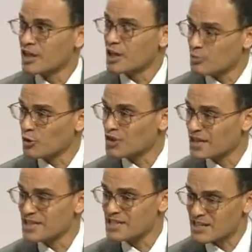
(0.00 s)
e poi
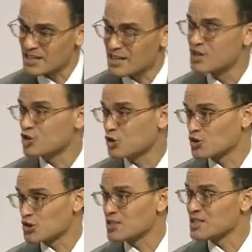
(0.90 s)
dai
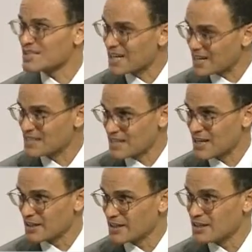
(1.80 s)
religiosi salesiani.